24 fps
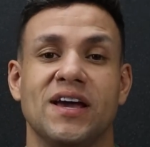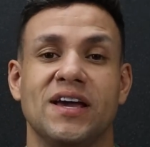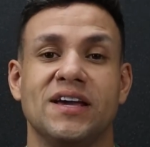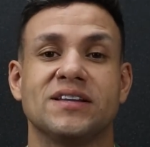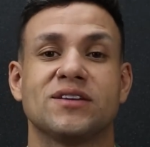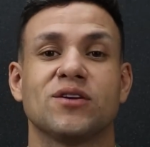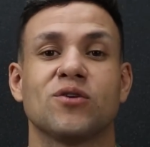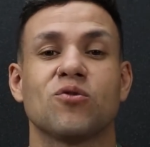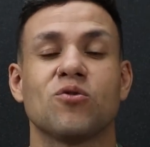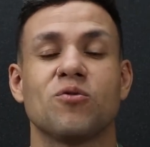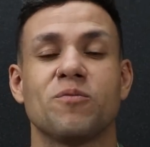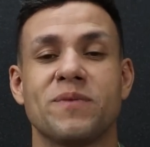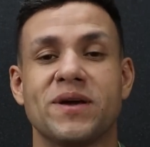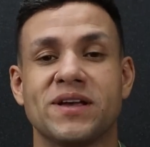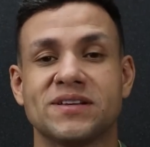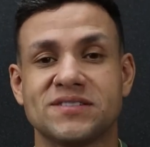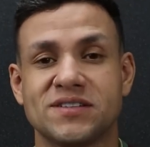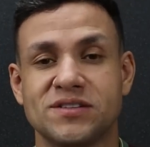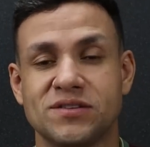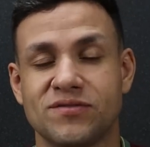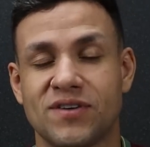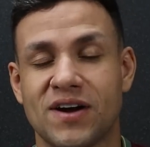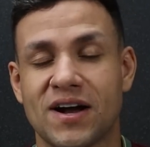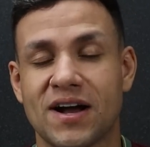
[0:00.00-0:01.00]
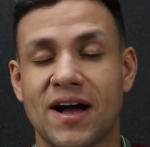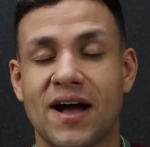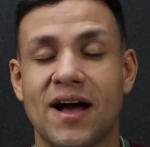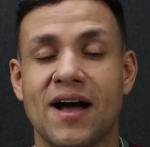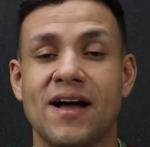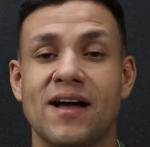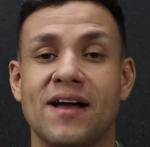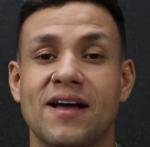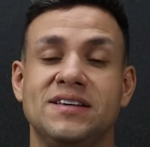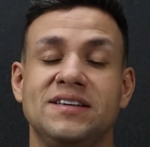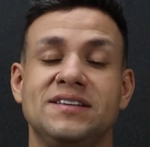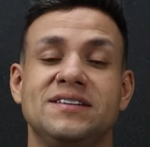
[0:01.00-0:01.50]
Então começa
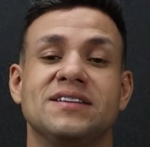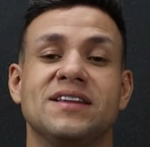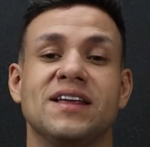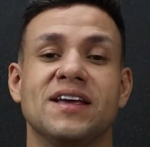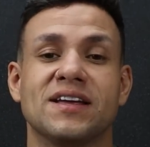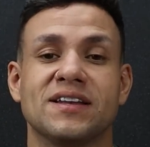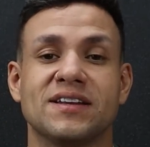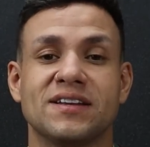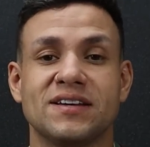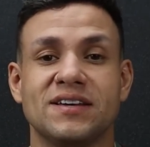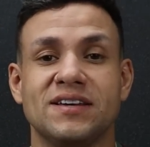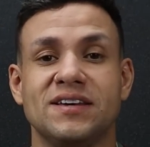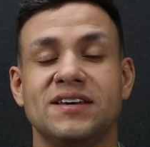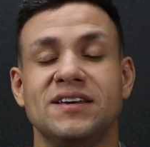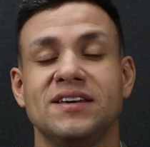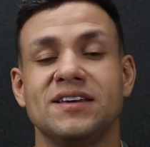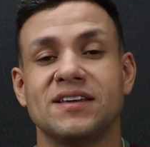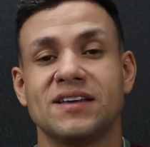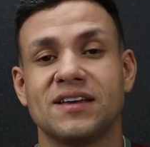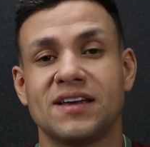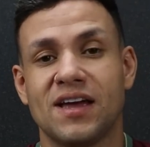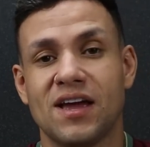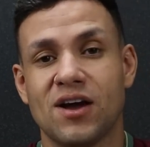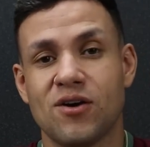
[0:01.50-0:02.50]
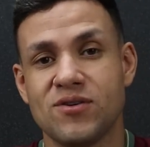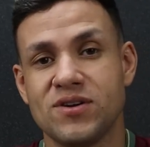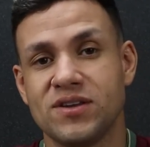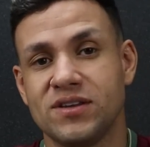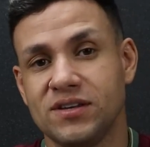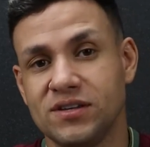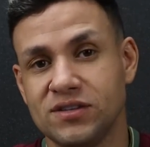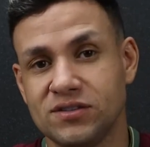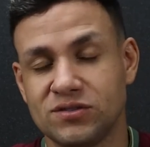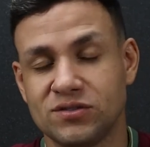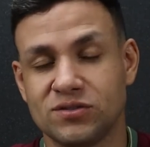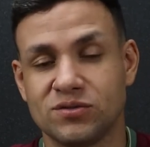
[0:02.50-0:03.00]
devagar, entenda que é o
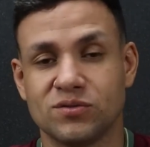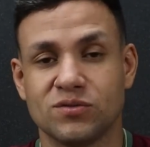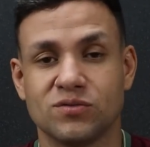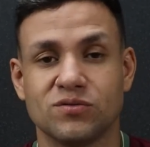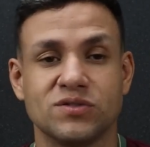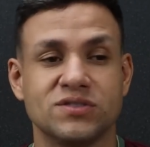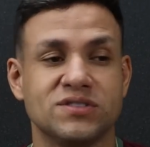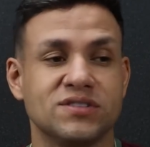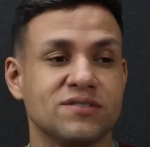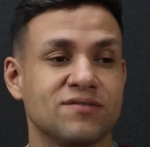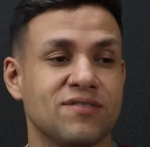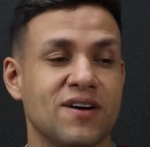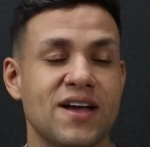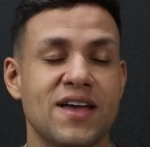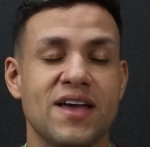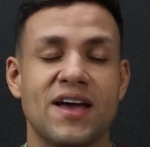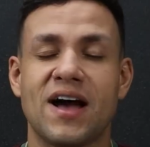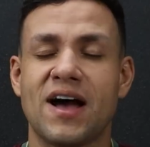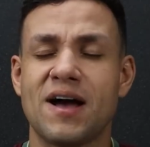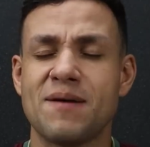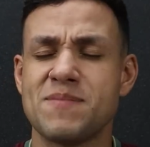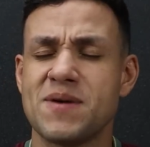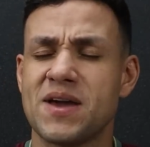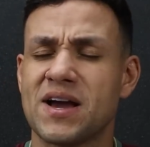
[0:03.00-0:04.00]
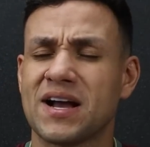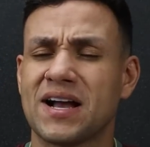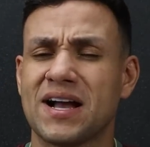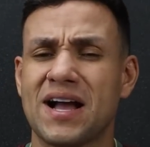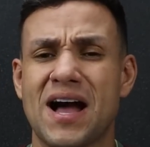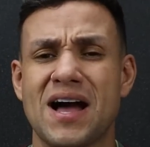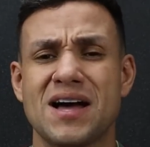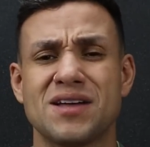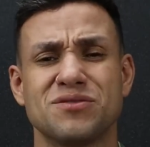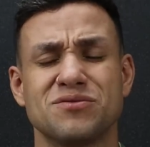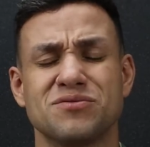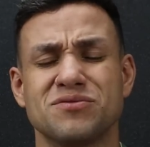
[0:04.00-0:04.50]
início, você vai errar
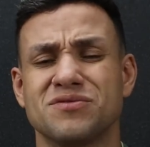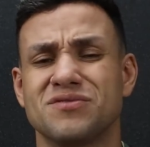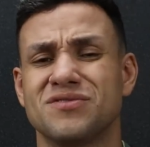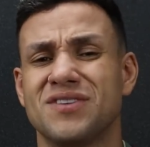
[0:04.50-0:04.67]
mercado,